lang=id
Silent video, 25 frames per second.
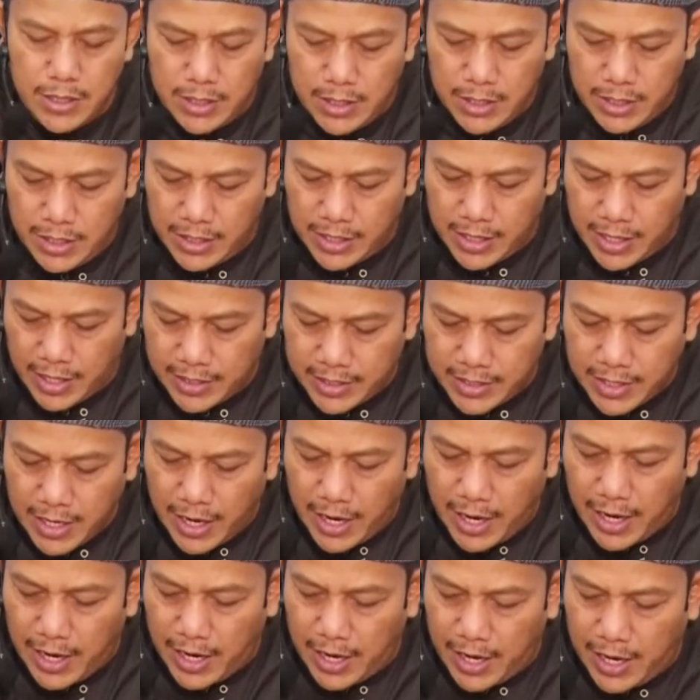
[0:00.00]
Idza
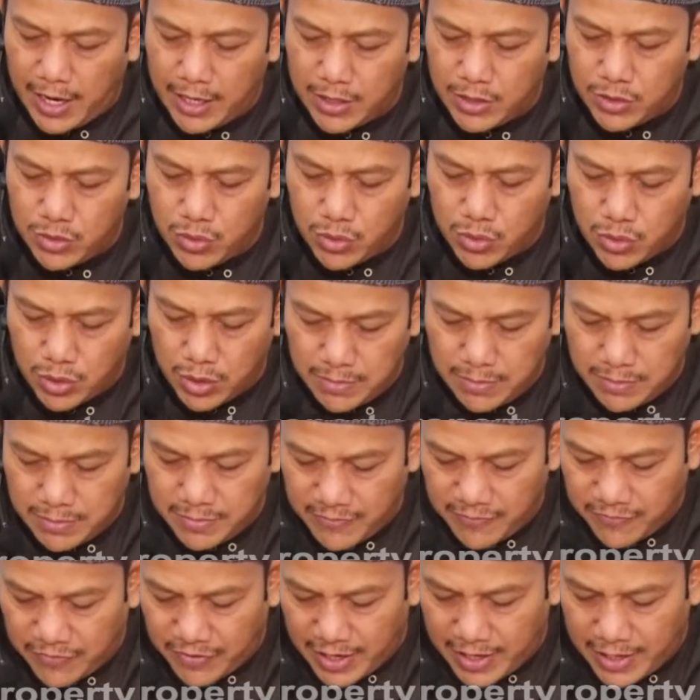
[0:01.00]
da'a ahadukum
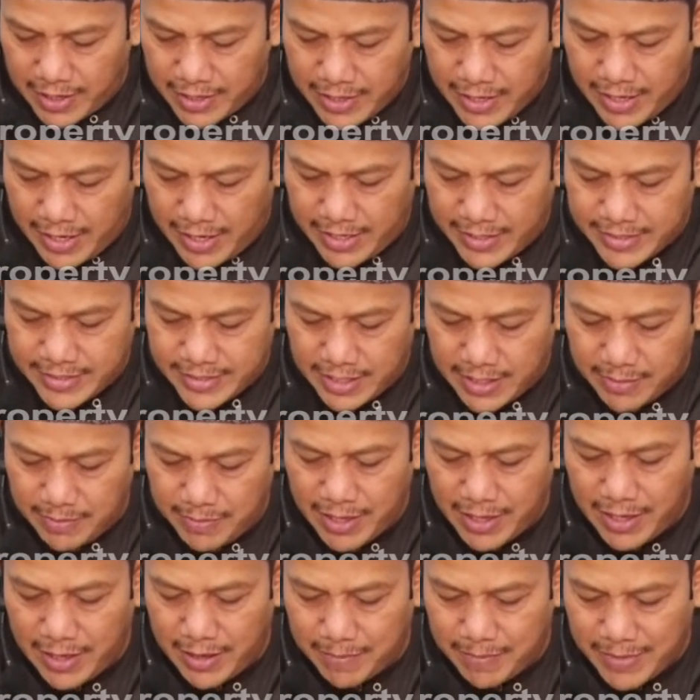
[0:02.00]

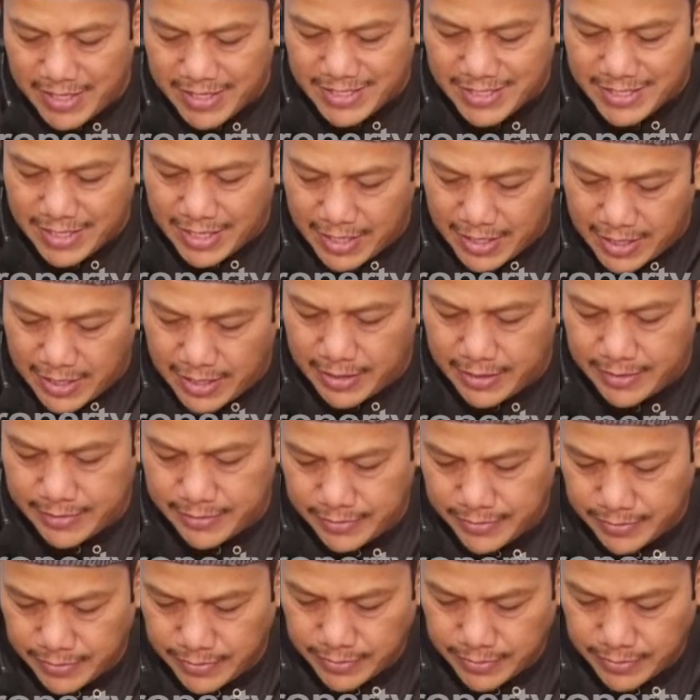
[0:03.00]
falyazimil mas'alah.